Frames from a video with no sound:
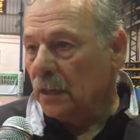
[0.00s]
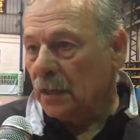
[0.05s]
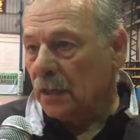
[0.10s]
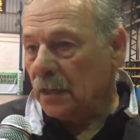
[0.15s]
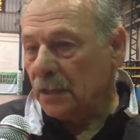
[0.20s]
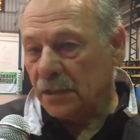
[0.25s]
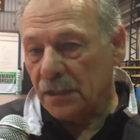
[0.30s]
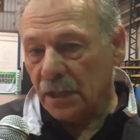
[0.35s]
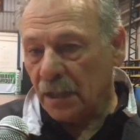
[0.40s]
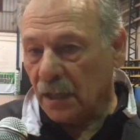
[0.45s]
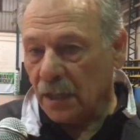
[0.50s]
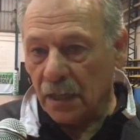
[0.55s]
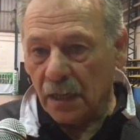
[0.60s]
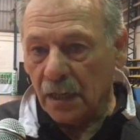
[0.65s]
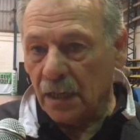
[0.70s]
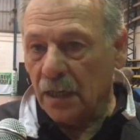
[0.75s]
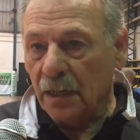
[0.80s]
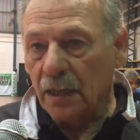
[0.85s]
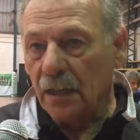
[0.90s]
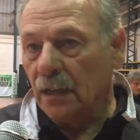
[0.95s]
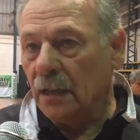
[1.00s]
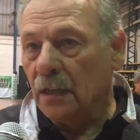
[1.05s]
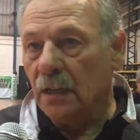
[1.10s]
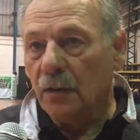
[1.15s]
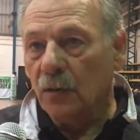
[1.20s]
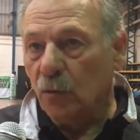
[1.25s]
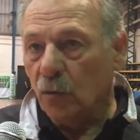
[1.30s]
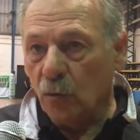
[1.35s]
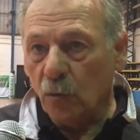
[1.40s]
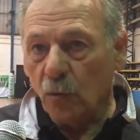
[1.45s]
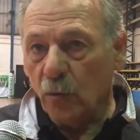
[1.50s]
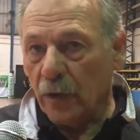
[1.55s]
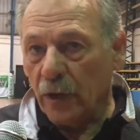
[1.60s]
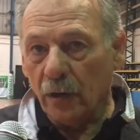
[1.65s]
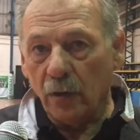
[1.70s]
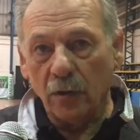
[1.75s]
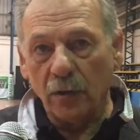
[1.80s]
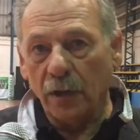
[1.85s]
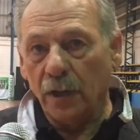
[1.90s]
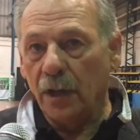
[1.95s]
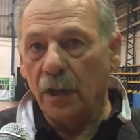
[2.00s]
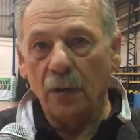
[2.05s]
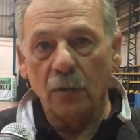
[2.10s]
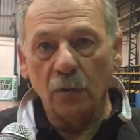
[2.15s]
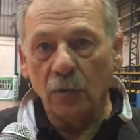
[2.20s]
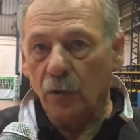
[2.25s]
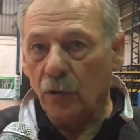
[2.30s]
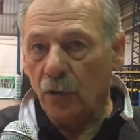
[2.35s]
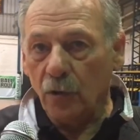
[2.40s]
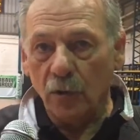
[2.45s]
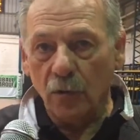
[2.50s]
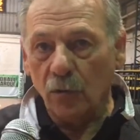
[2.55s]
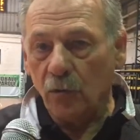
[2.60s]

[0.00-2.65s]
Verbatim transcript: que sea un juego de uno o dos